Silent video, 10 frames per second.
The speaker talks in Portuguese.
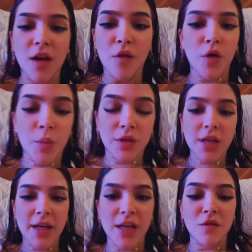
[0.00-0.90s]
Foi muito
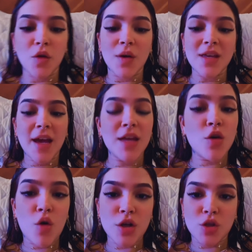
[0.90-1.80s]
incrível. E aí
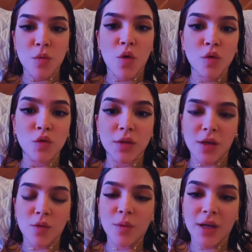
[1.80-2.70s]
hoje eu me
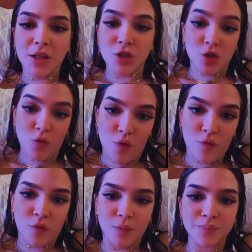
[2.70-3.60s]
consultei com ela de
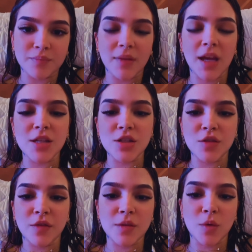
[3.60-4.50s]
novo. A
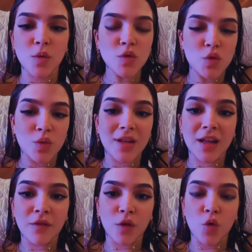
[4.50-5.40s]
gente fez uma consulta e
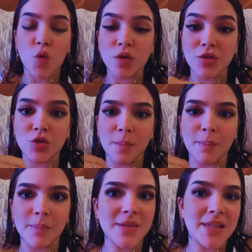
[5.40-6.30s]
ela falou coisas
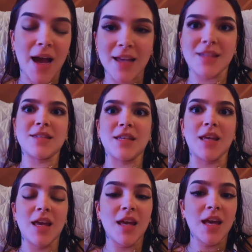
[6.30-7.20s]
bizarras, assim
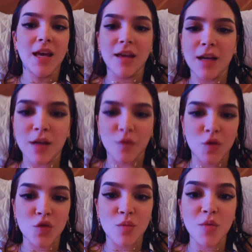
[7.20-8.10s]

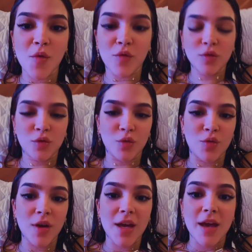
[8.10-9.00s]
incríveis sobre o meu futuro.